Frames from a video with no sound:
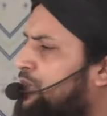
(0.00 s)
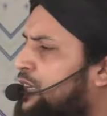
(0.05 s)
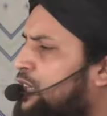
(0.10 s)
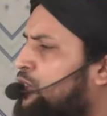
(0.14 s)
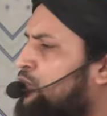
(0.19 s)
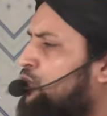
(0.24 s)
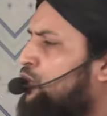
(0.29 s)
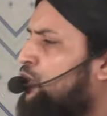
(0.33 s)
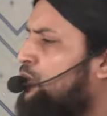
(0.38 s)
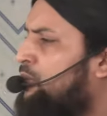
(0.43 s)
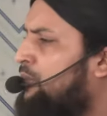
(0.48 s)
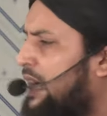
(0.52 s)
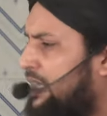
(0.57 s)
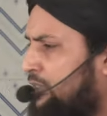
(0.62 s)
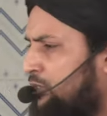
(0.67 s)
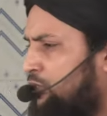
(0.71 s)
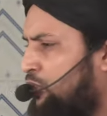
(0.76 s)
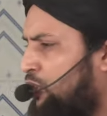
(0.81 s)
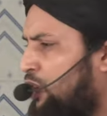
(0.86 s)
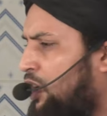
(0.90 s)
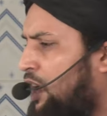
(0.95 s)
বিন্দু
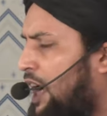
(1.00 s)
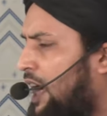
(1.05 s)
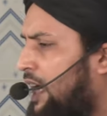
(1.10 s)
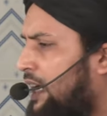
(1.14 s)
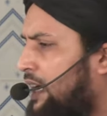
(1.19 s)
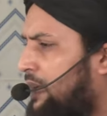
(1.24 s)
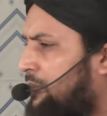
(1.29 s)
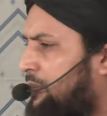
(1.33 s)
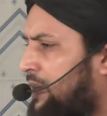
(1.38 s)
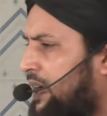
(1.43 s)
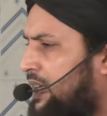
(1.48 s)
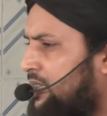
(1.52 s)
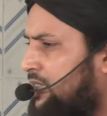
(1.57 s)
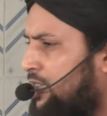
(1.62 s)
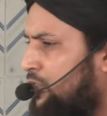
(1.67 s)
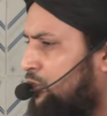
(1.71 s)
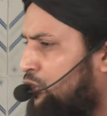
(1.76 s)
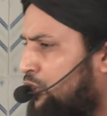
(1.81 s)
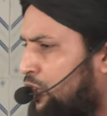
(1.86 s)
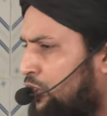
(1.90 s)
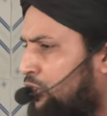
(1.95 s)
মাত্র আহলে
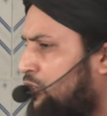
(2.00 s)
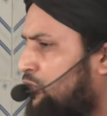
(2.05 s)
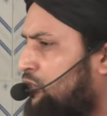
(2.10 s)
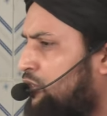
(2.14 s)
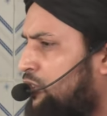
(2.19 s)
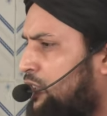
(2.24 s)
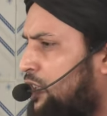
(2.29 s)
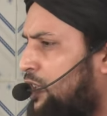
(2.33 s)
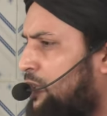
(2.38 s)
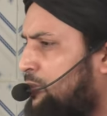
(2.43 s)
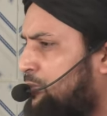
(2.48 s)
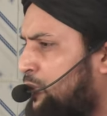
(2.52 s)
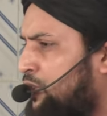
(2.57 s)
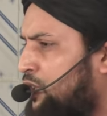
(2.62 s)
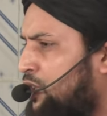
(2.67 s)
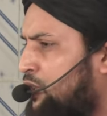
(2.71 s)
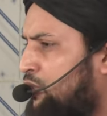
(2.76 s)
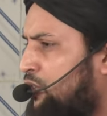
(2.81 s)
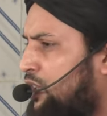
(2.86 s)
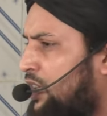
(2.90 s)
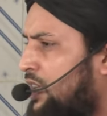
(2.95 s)
বাইতের সদস্যদের
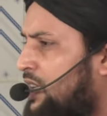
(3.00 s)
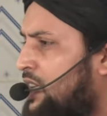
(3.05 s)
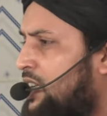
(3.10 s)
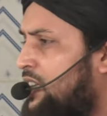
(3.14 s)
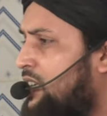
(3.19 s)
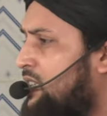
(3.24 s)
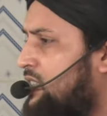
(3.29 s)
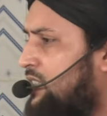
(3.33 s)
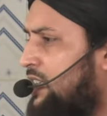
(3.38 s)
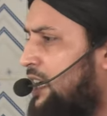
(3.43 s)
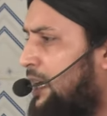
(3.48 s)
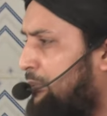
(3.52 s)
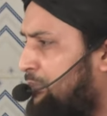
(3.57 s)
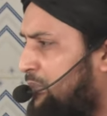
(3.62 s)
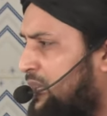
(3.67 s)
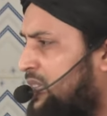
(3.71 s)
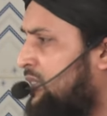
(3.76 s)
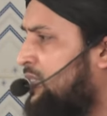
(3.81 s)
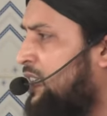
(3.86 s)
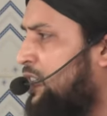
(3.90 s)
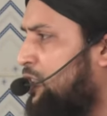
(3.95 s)
প্রতি যদি হিংসা
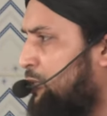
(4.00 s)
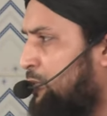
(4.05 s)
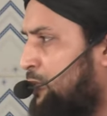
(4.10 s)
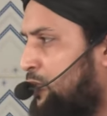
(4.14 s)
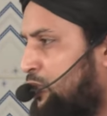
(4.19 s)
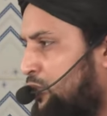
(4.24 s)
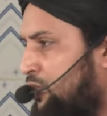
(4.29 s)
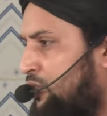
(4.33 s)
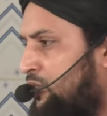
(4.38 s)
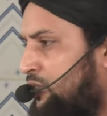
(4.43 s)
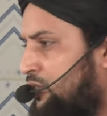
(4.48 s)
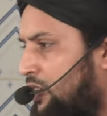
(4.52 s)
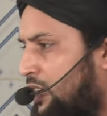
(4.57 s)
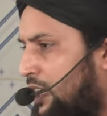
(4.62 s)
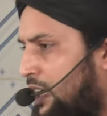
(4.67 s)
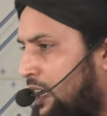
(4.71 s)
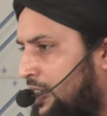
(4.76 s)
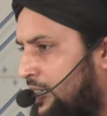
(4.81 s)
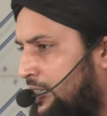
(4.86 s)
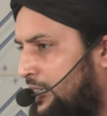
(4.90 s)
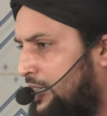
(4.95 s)
বিদ্বেষ পোষণ
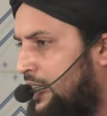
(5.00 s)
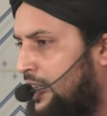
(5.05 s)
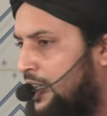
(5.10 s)
করেন